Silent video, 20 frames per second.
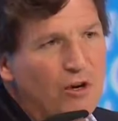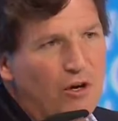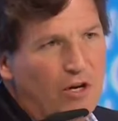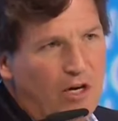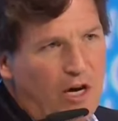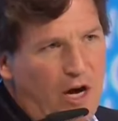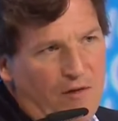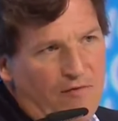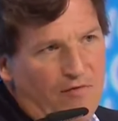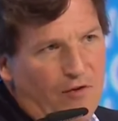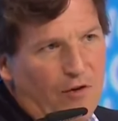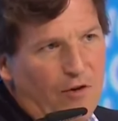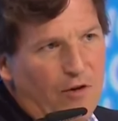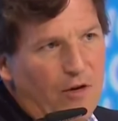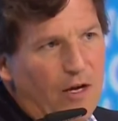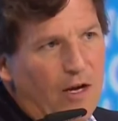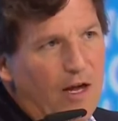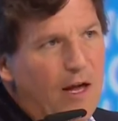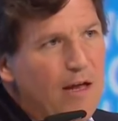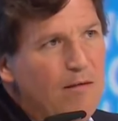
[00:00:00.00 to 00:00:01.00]
esos temas
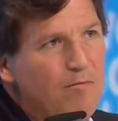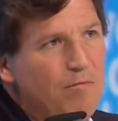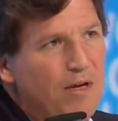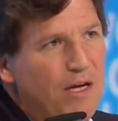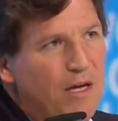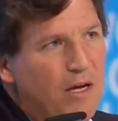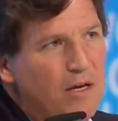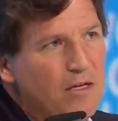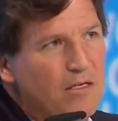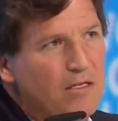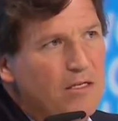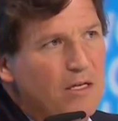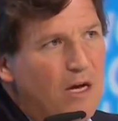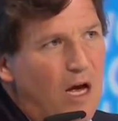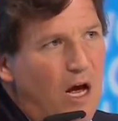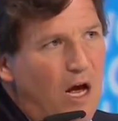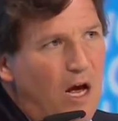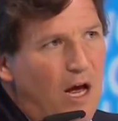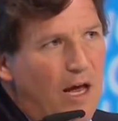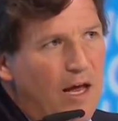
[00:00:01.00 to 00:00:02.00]
reciben cobertura.
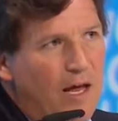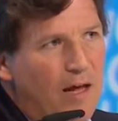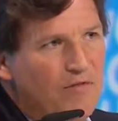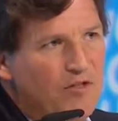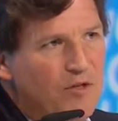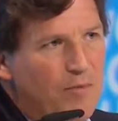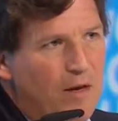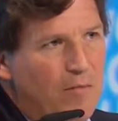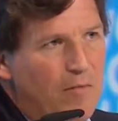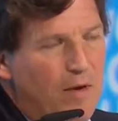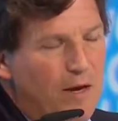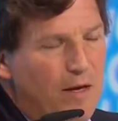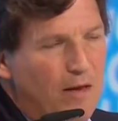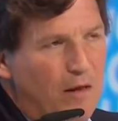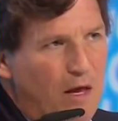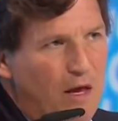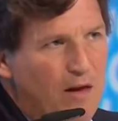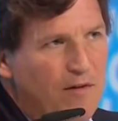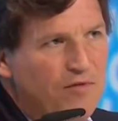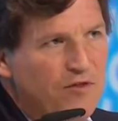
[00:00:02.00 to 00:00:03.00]
Y yo me he pasado la
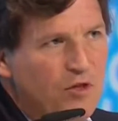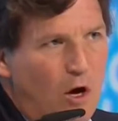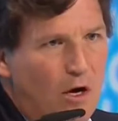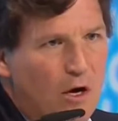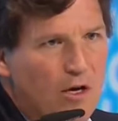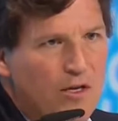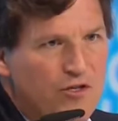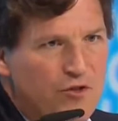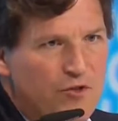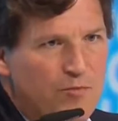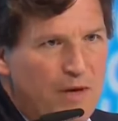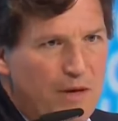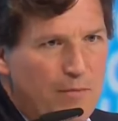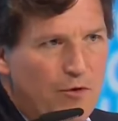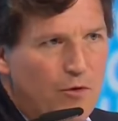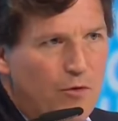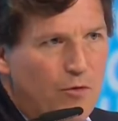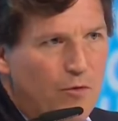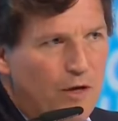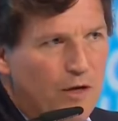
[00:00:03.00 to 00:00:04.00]
vida hablando con gente en
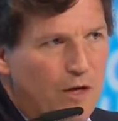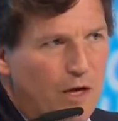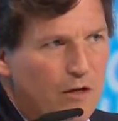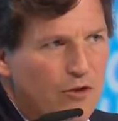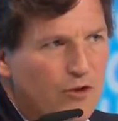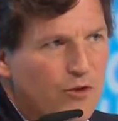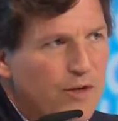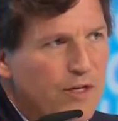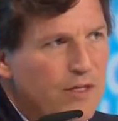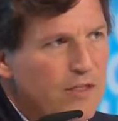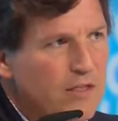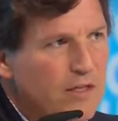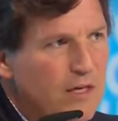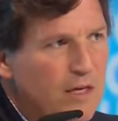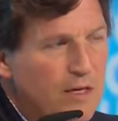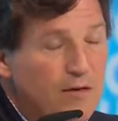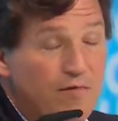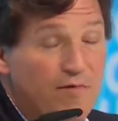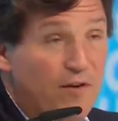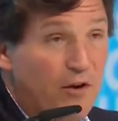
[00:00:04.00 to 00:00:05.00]
varios países
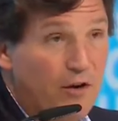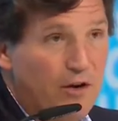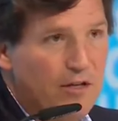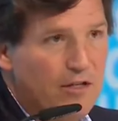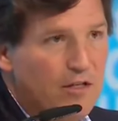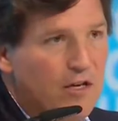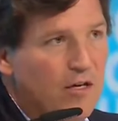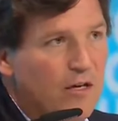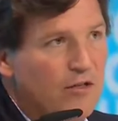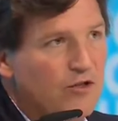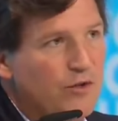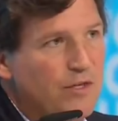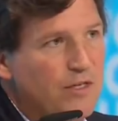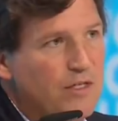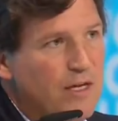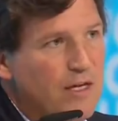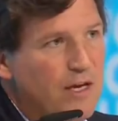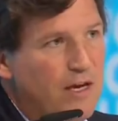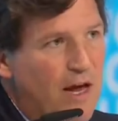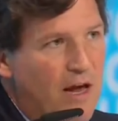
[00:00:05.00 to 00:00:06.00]

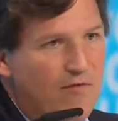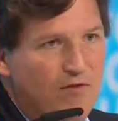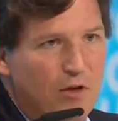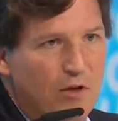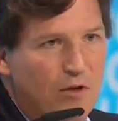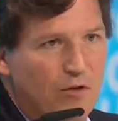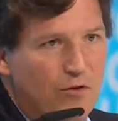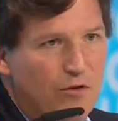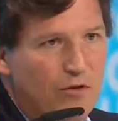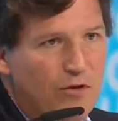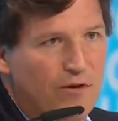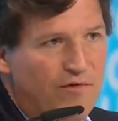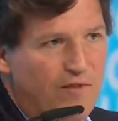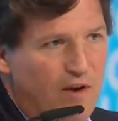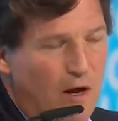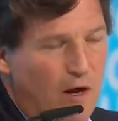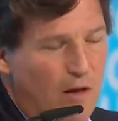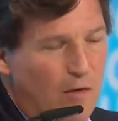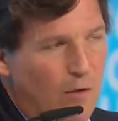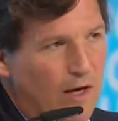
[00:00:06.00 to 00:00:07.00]
que ha llegado a la
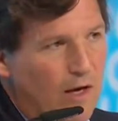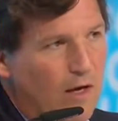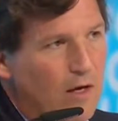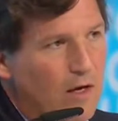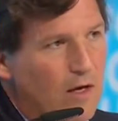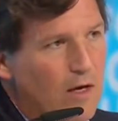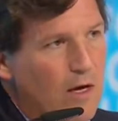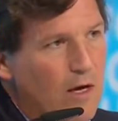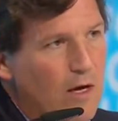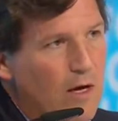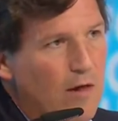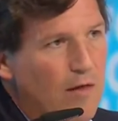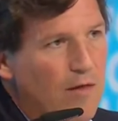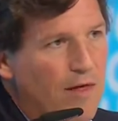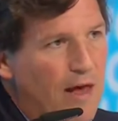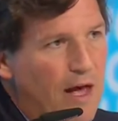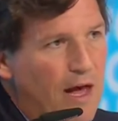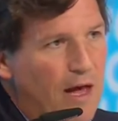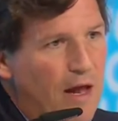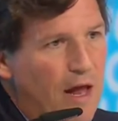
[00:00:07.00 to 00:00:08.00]
siguiente conclusión,
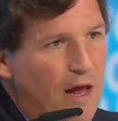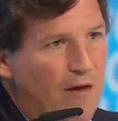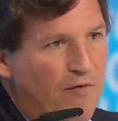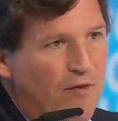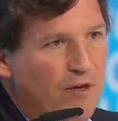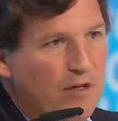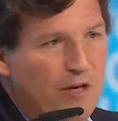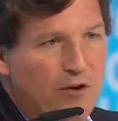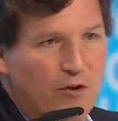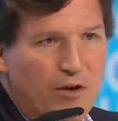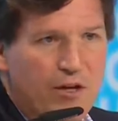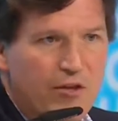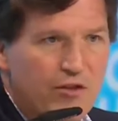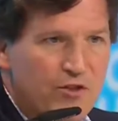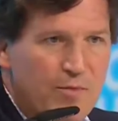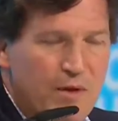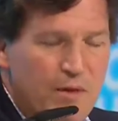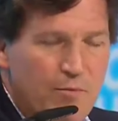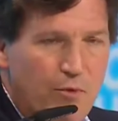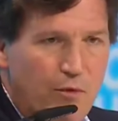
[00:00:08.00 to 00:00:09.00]
que todo líder
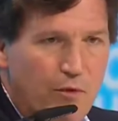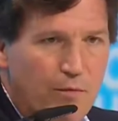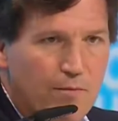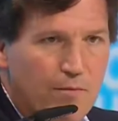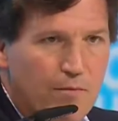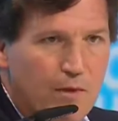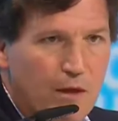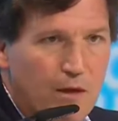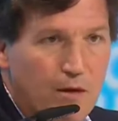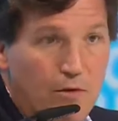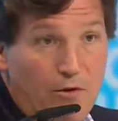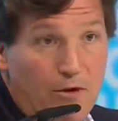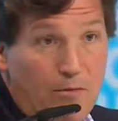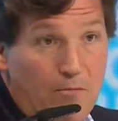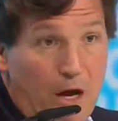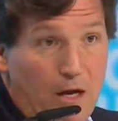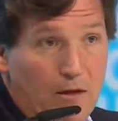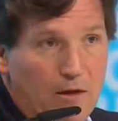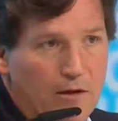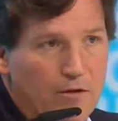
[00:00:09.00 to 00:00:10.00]
mata, incluido el mío,
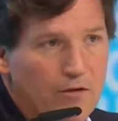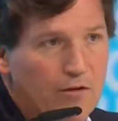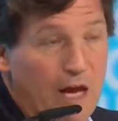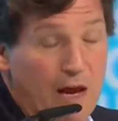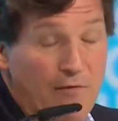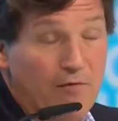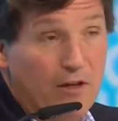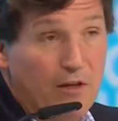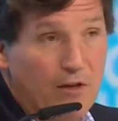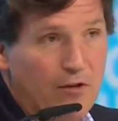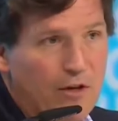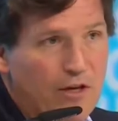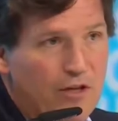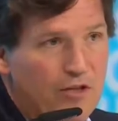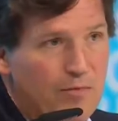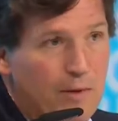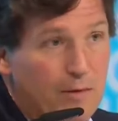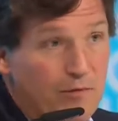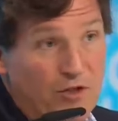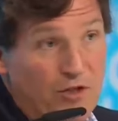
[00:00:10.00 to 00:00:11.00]
todos, todos
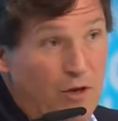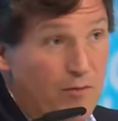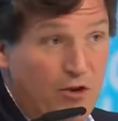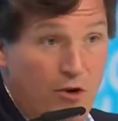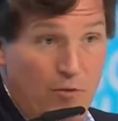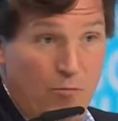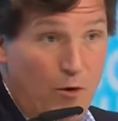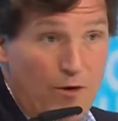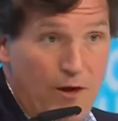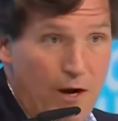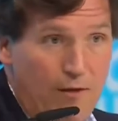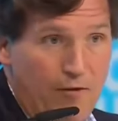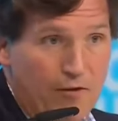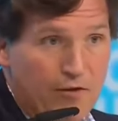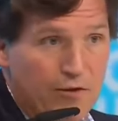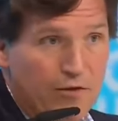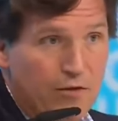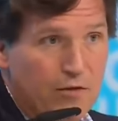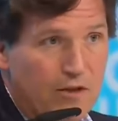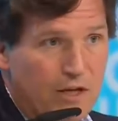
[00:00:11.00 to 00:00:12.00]
los líderes matan.
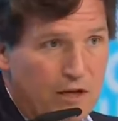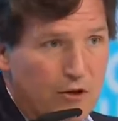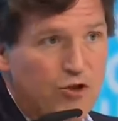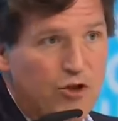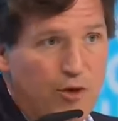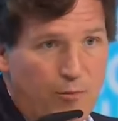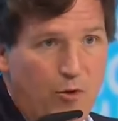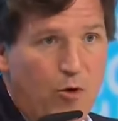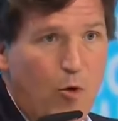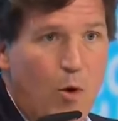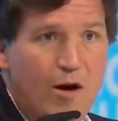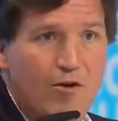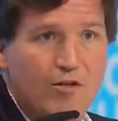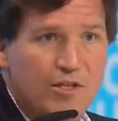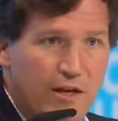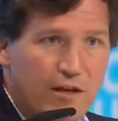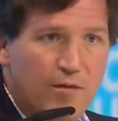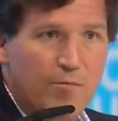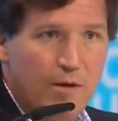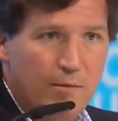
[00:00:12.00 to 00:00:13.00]
Algunos más que otros,
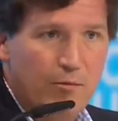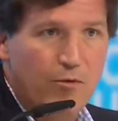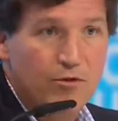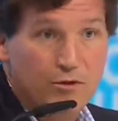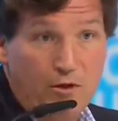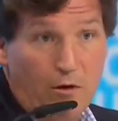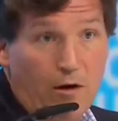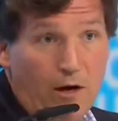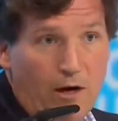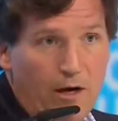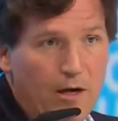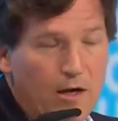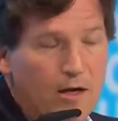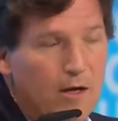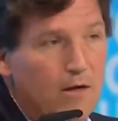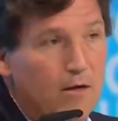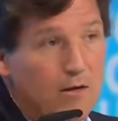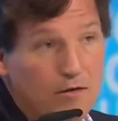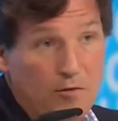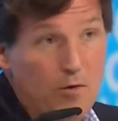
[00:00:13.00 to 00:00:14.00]
el liderazgo requiere
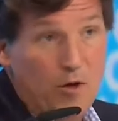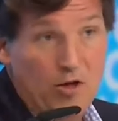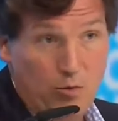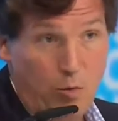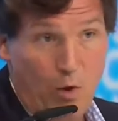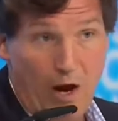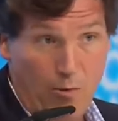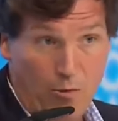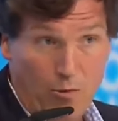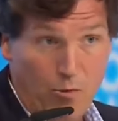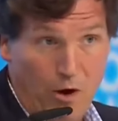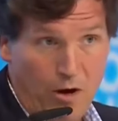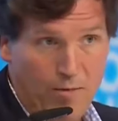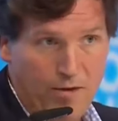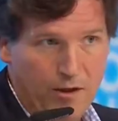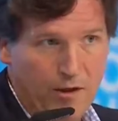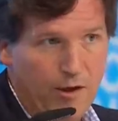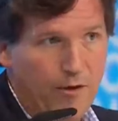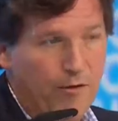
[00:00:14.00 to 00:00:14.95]
matar personas, lo siento.